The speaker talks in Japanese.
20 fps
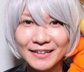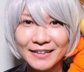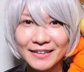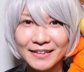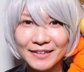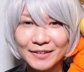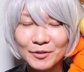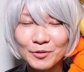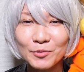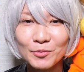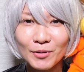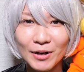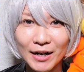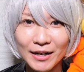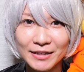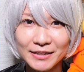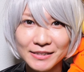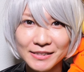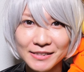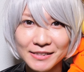えー、今日
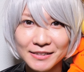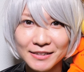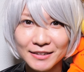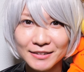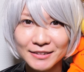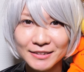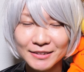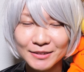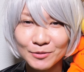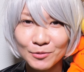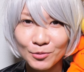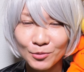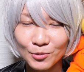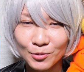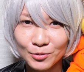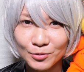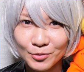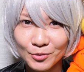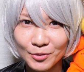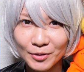はいちがつこ
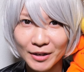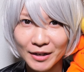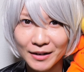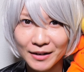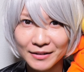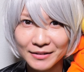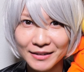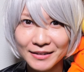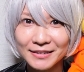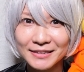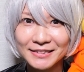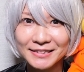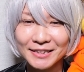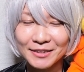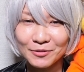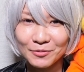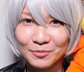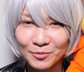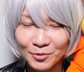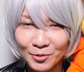このかなんです
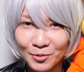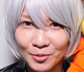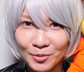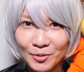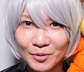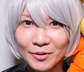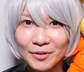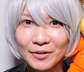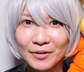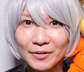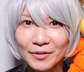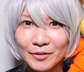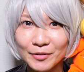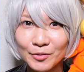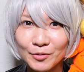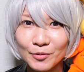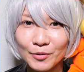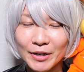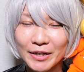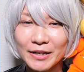けども、
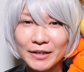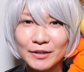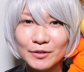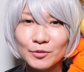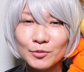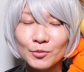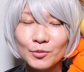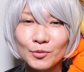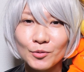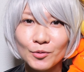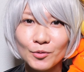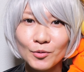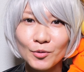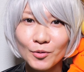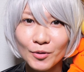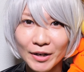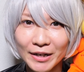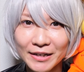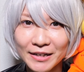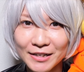今日、えーと、
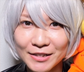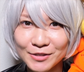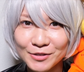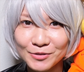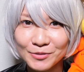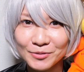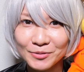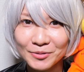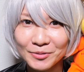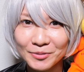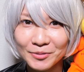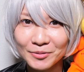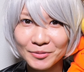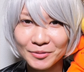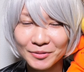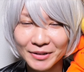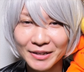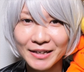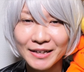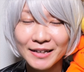公開練習というこ
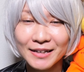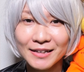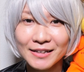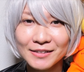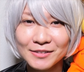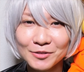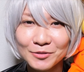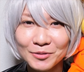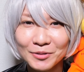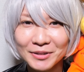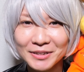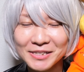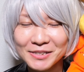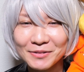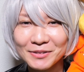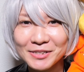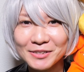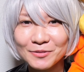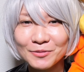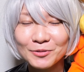とで、ちょっと私
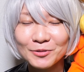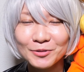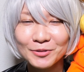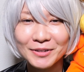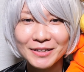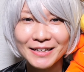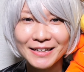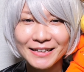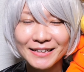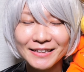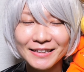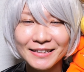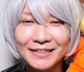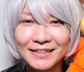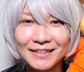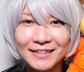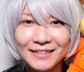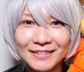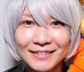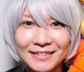は仕事で行け
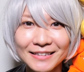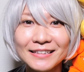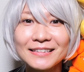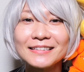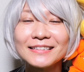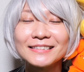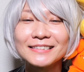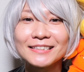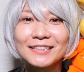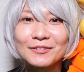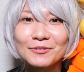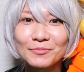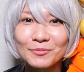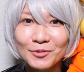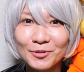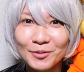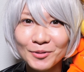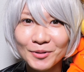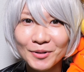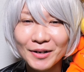なかったんですけど
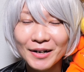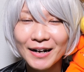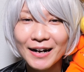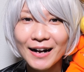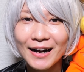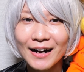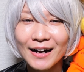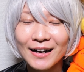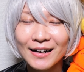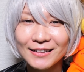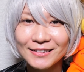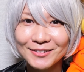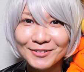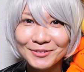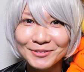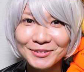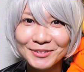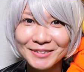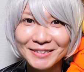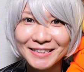も、あ
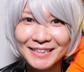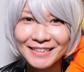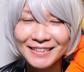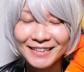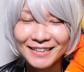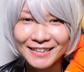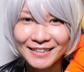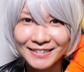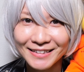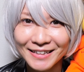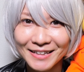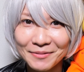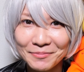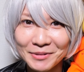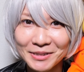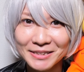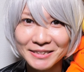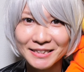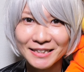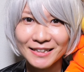のツイッターなんかで
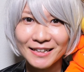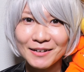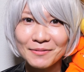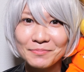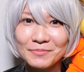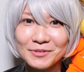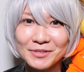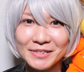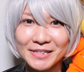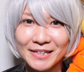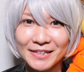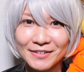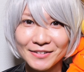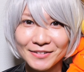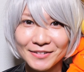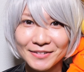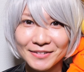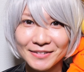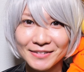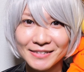皆さんがアップしてい
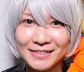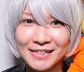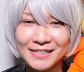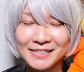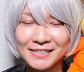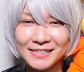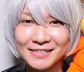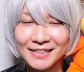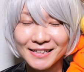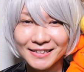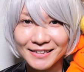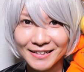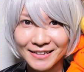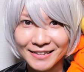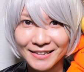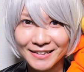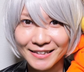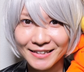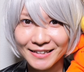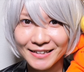る写真だった
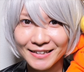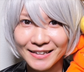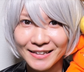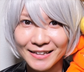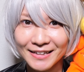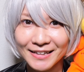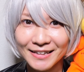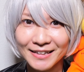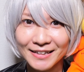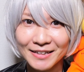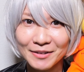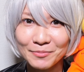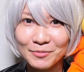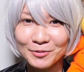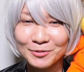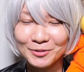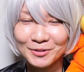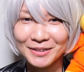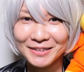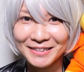り、えー、
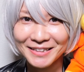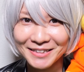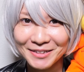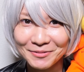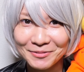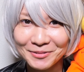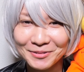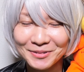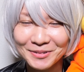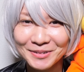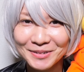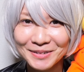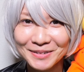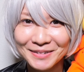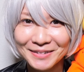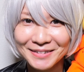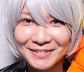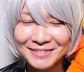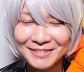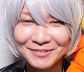レポートだったりを
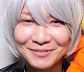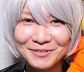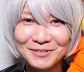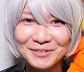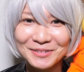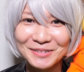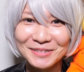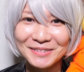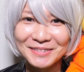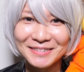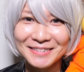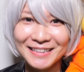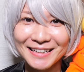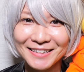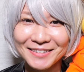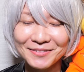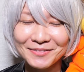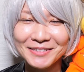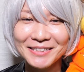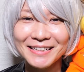すごく
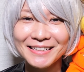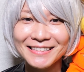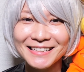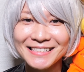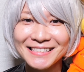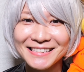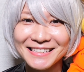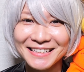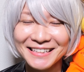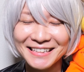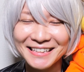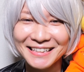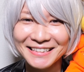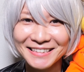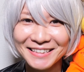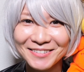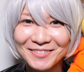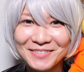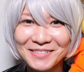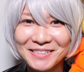あのニヤニヤしながら
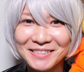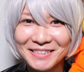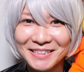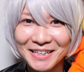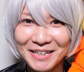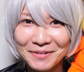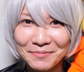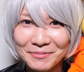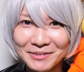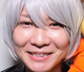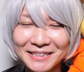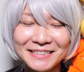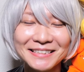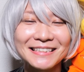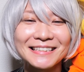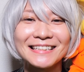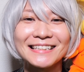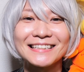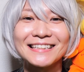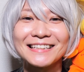楽しんで見さ
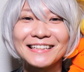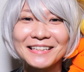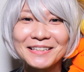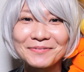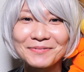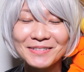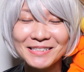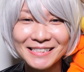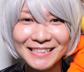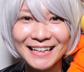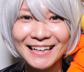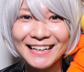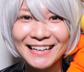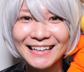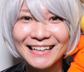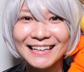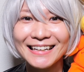せていただきました。